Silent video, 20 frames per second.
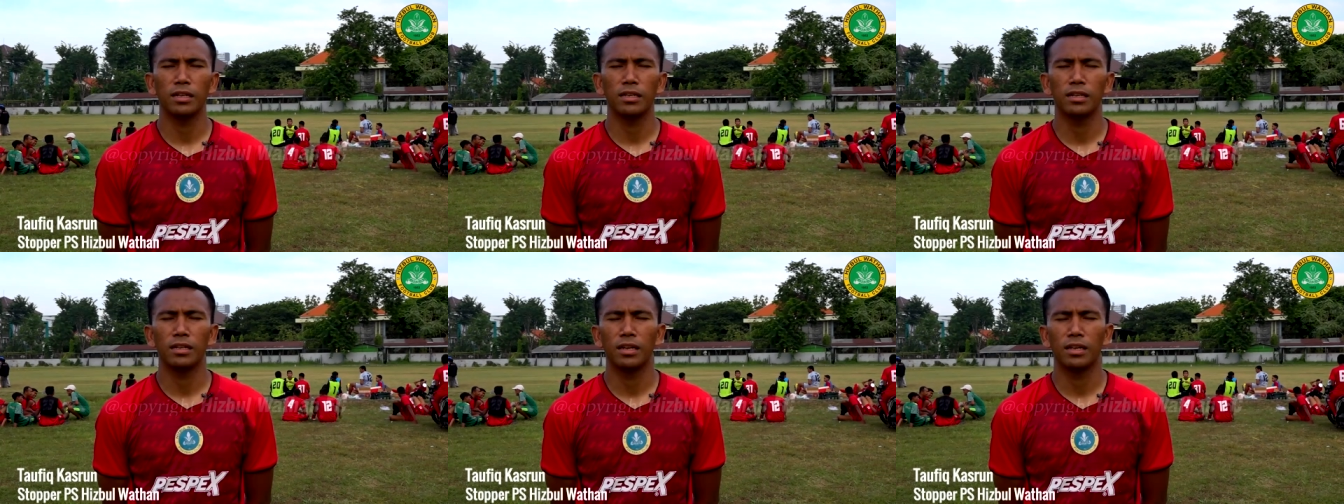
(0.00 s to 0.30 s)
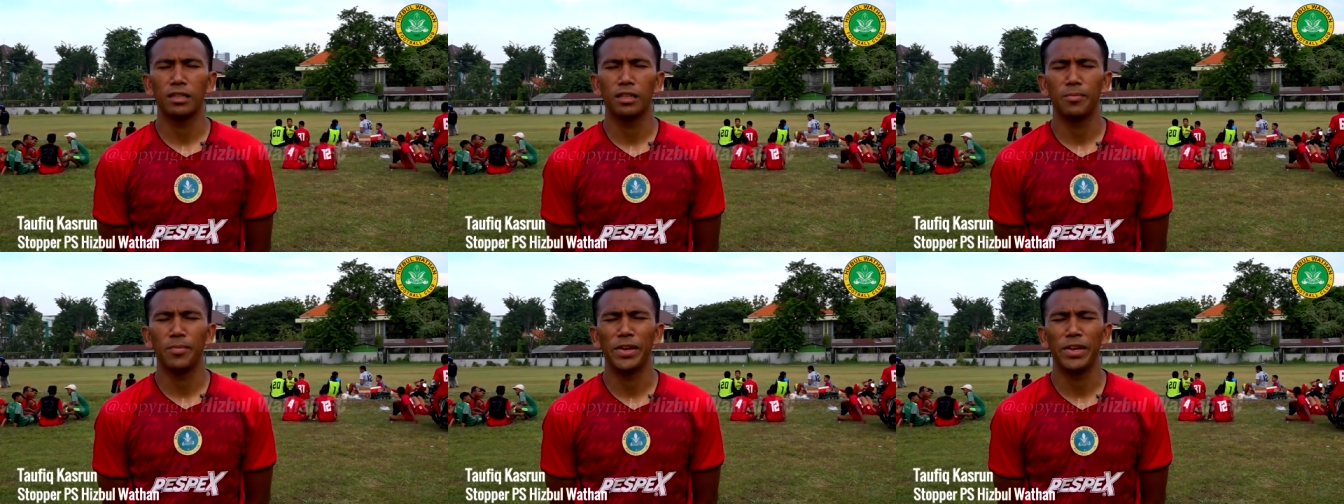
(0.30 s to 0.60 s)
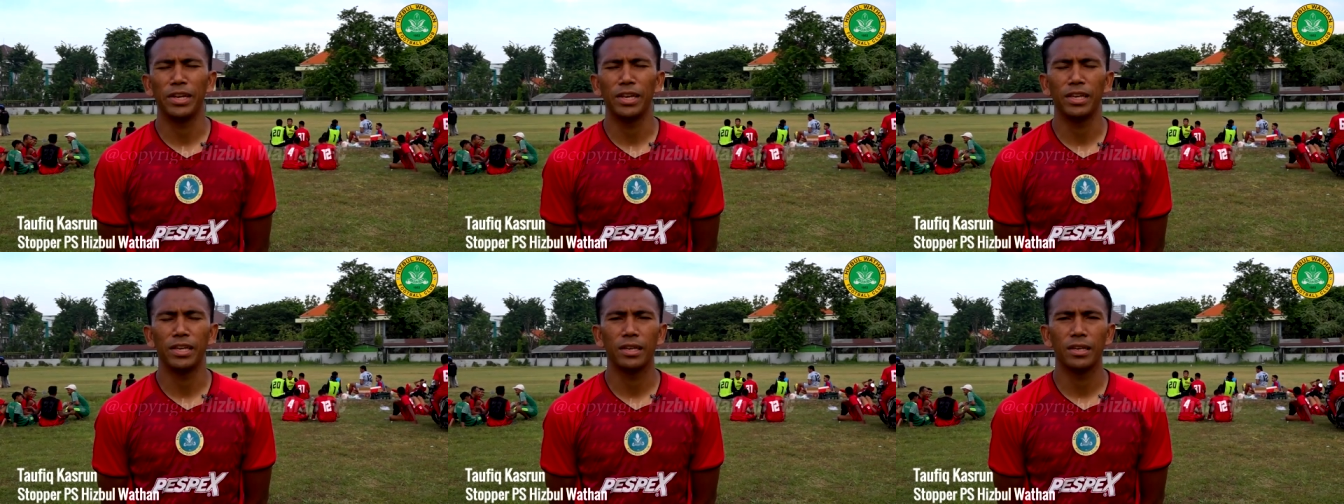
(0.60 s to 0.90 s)
yakin dengan tim
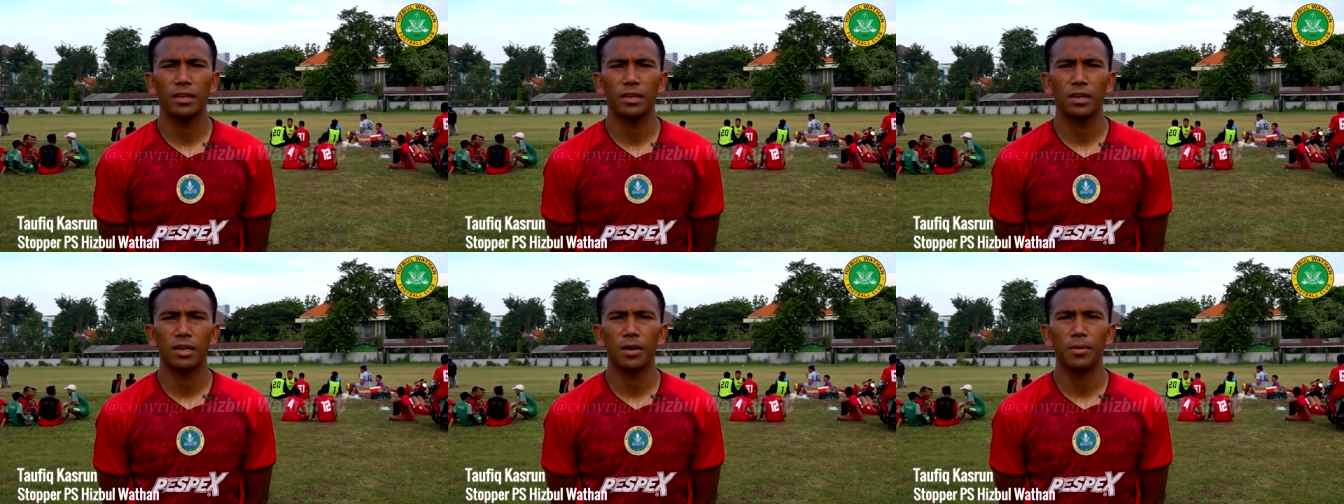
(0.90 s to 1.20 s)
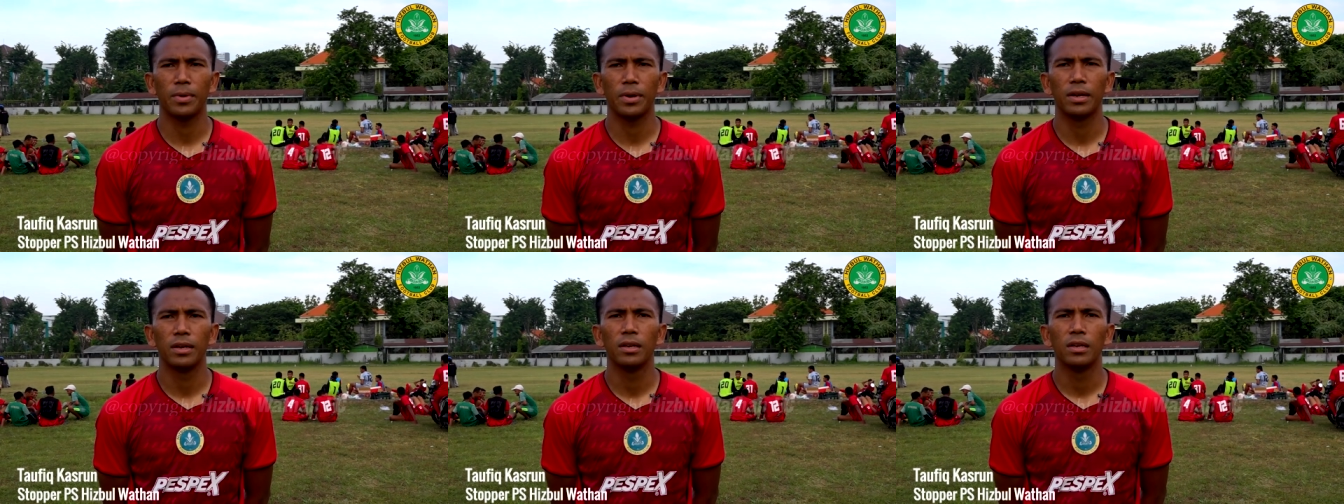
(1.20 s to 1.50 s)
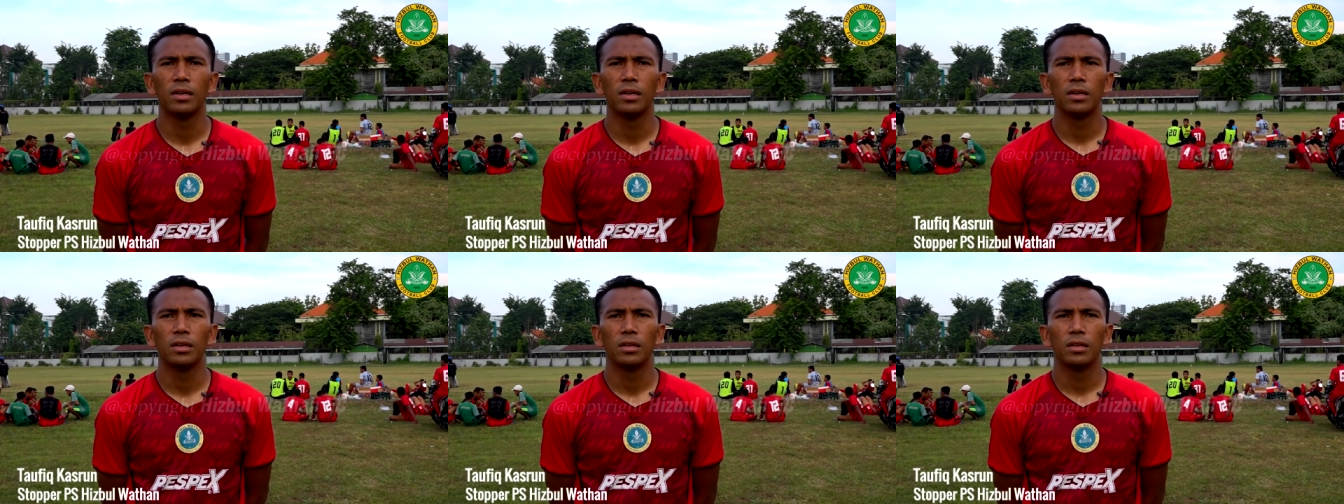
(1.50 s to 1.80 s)
ini. Kenapa?
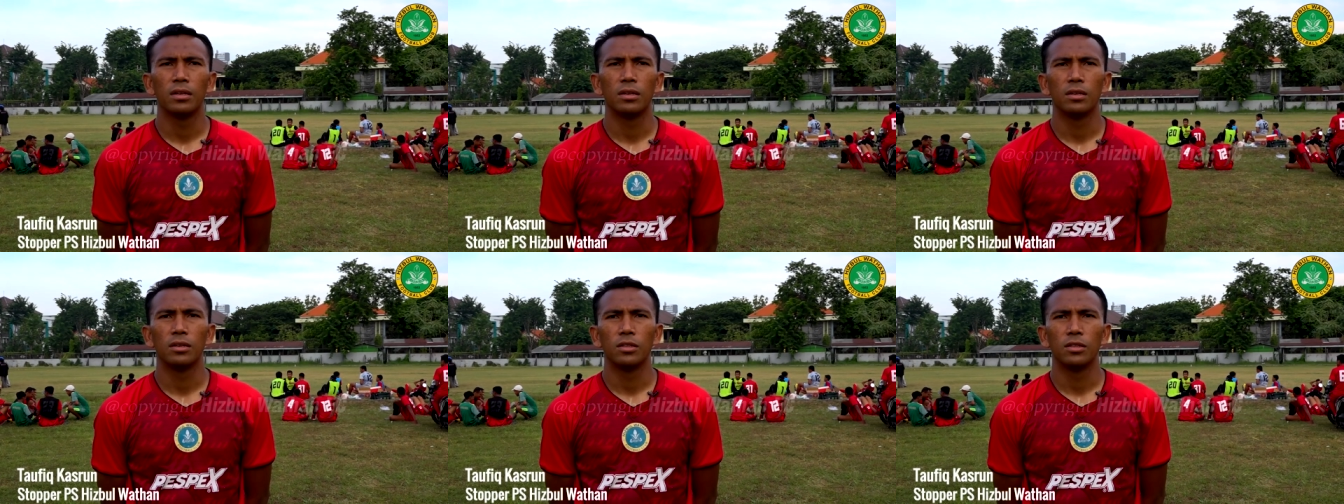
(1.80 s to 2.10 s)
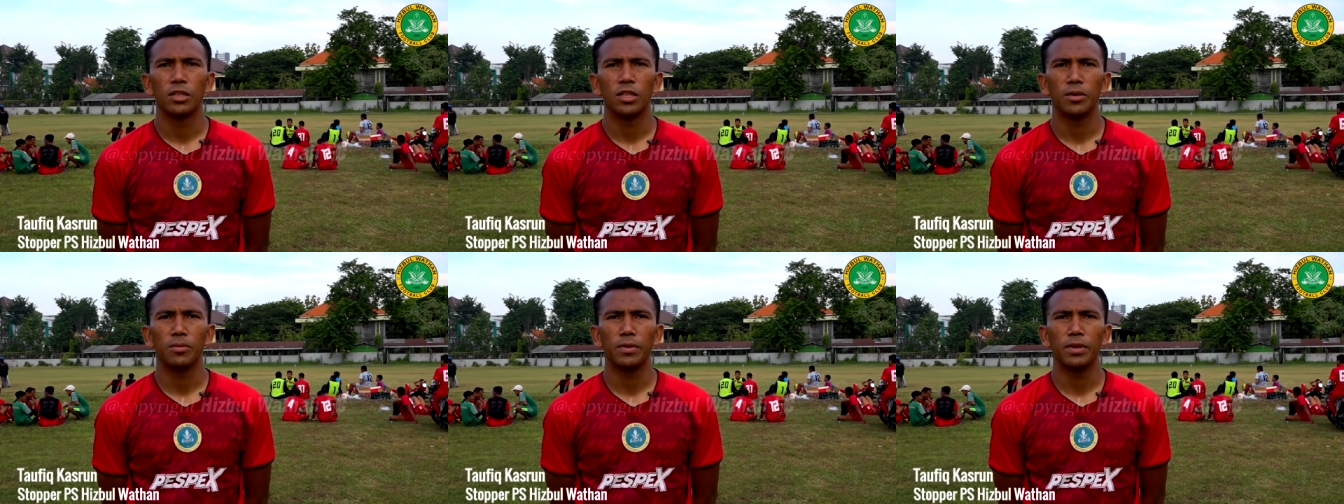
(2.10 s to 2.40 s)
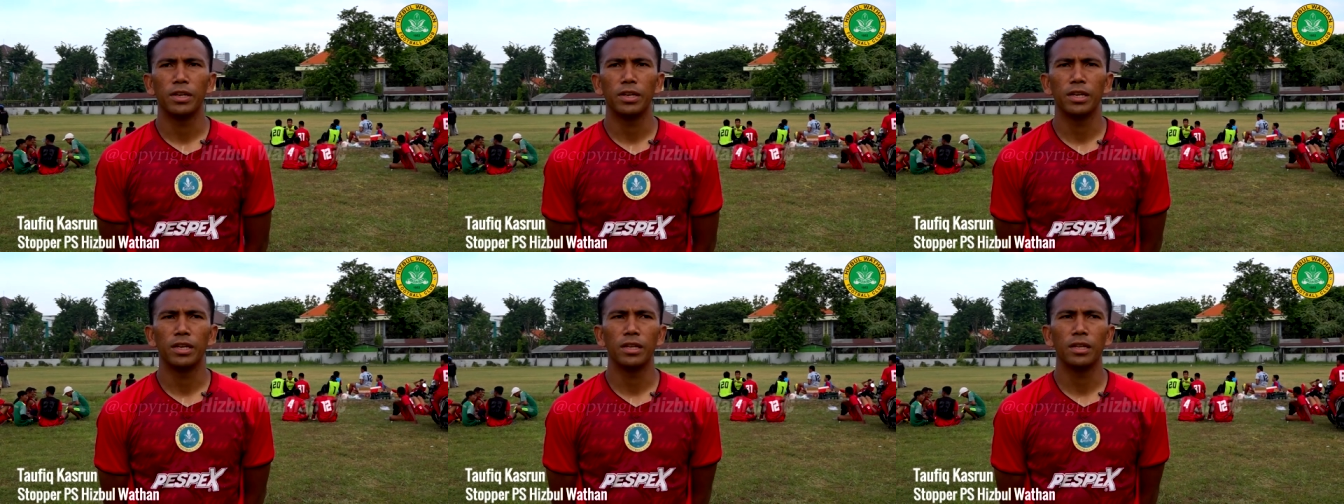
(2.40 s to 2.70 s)
Tim
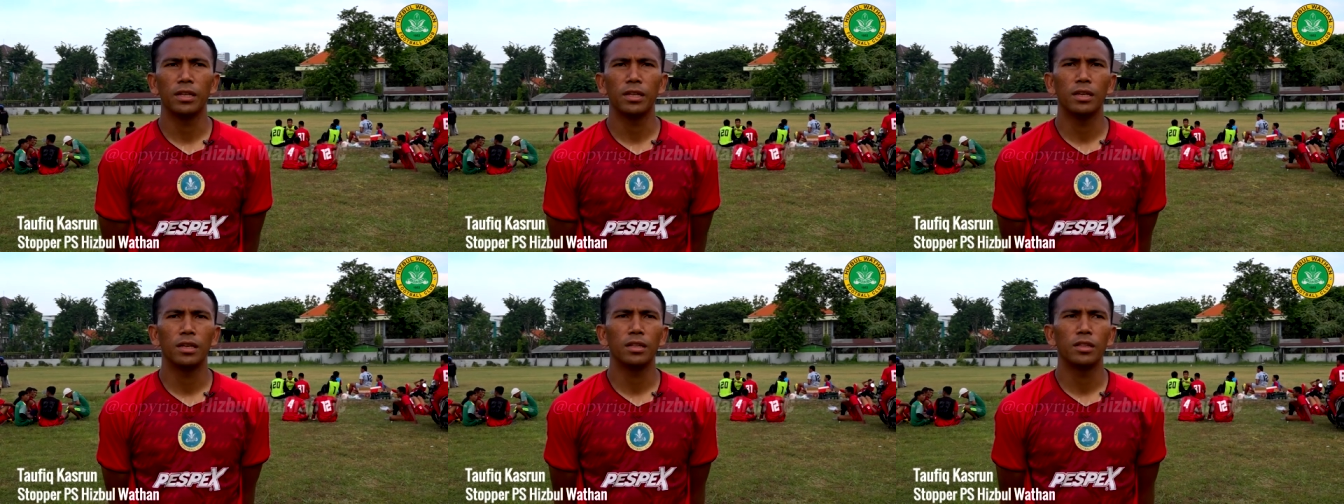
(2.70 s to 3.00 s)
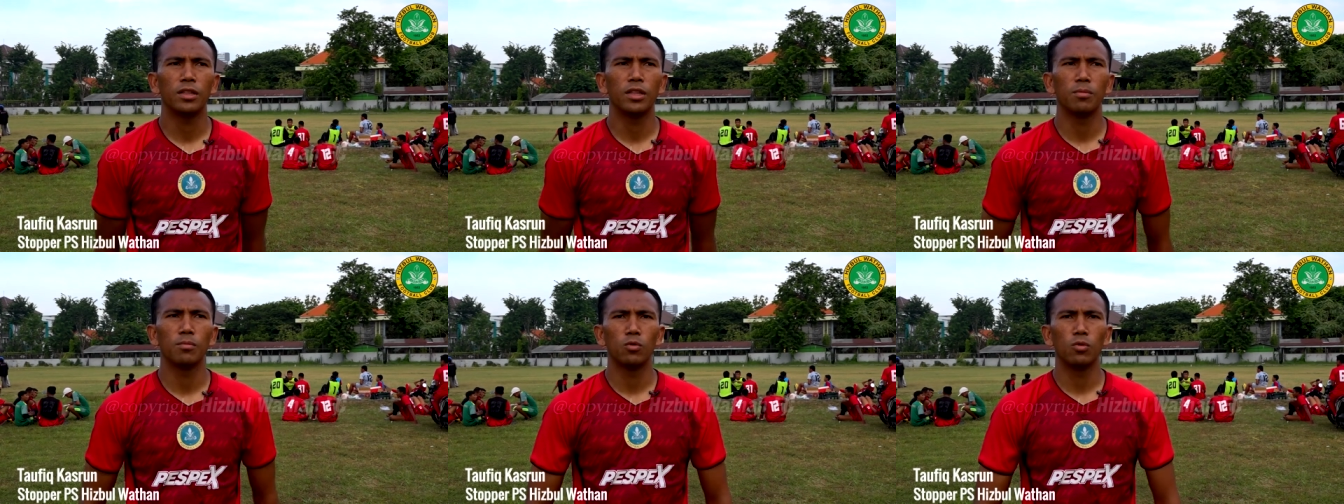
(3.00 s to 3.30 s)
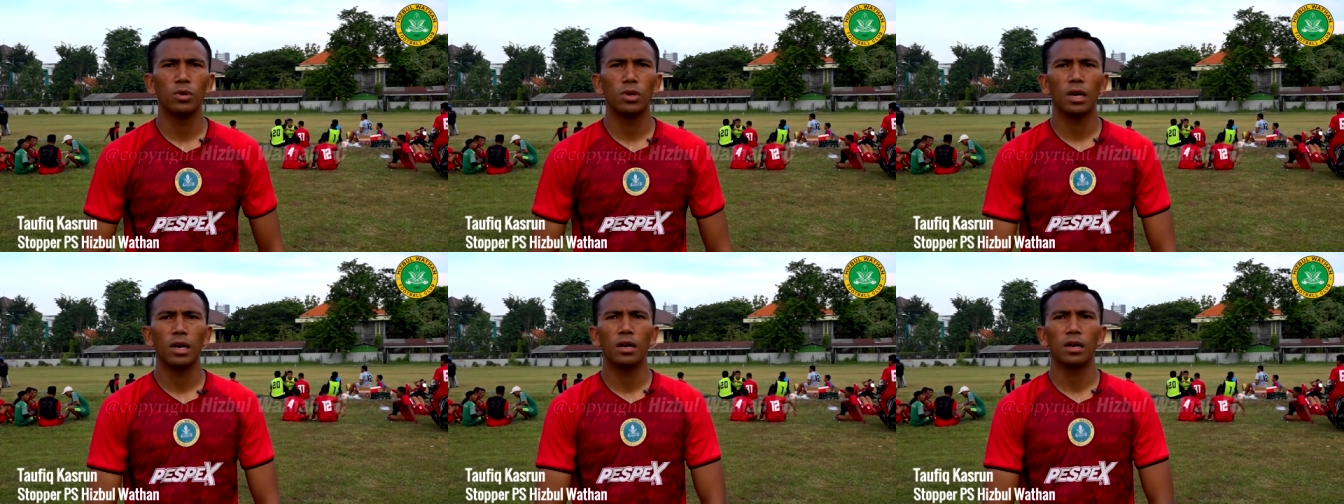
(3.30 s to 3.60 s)
ini tim
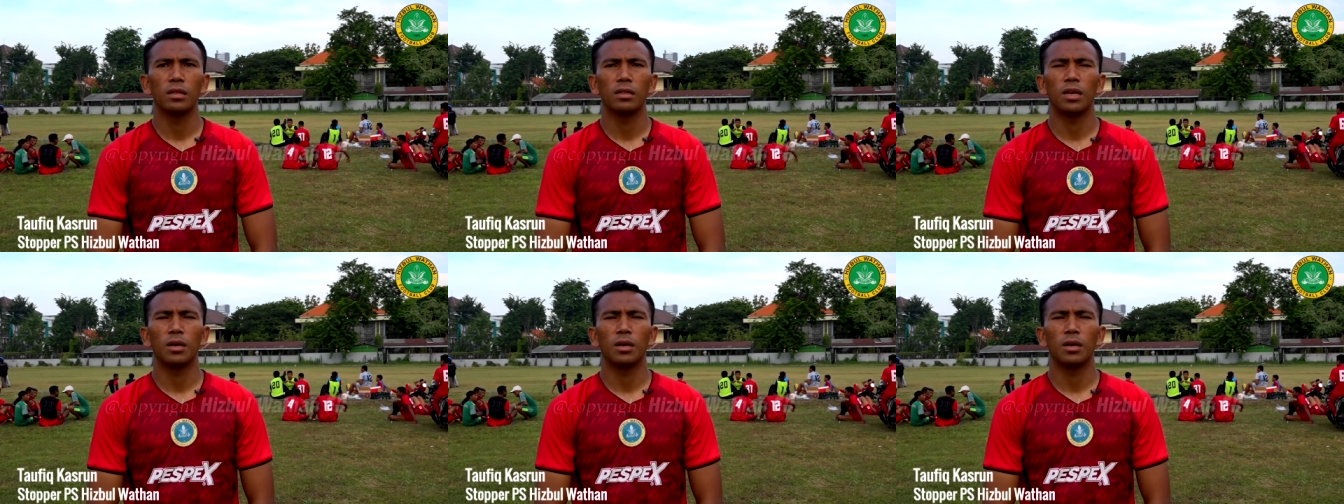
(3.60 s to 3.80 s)
muda,